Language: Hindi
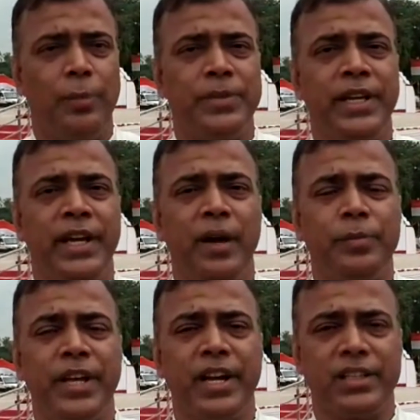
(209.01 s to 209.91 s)
अपने
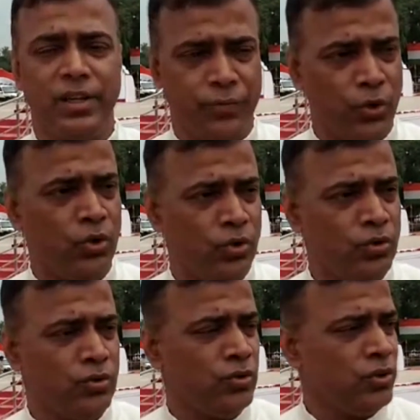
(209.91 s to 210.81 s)
अपने कर्तव्यों
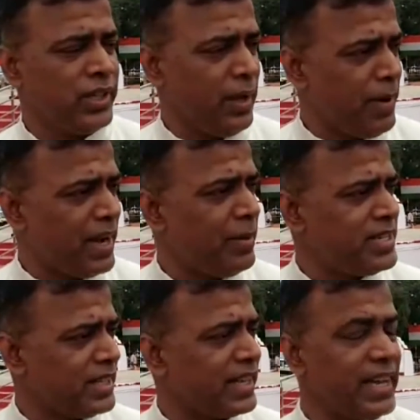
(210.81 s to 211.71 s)
के बारे
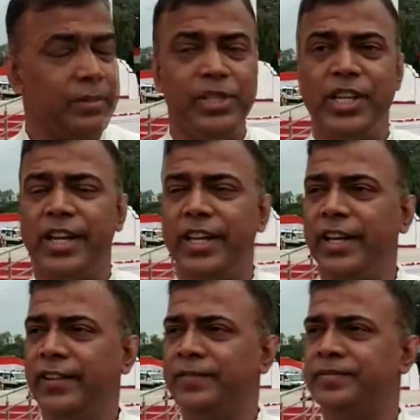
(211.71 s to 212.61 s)
में जानकारी भी दी गई
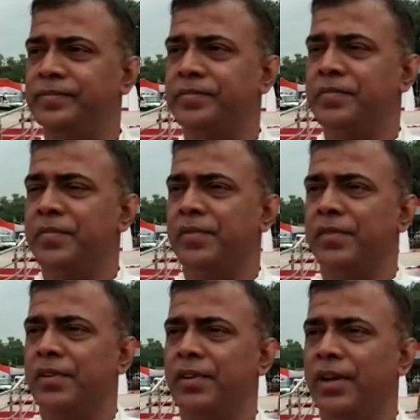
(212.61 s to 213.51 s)

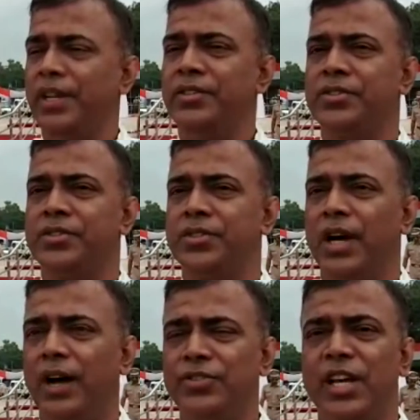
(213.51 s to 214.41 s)
है इस
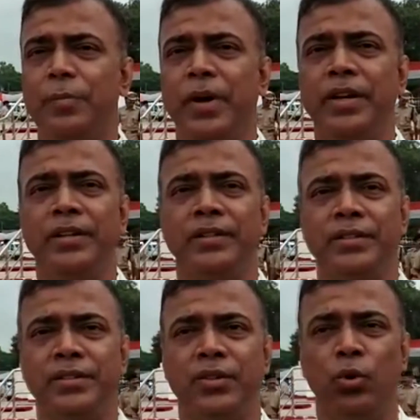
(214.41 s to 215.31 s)
अवसर पर
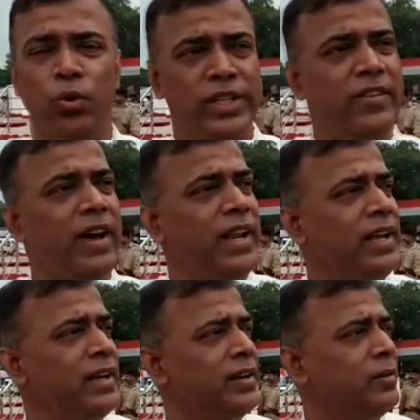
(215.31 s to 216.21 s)
होने
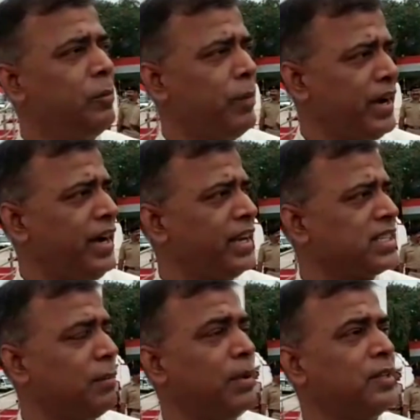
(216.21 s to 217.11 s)
वाले परेड के
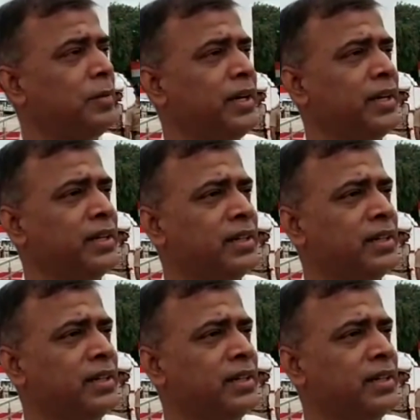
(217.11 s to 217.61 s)
संबंध में